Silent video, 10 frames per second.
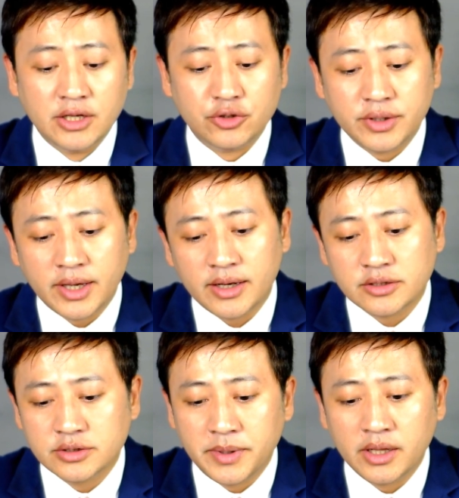你就可以看
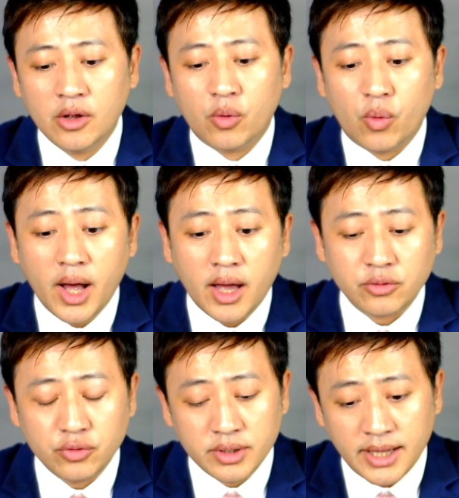到这边哇，原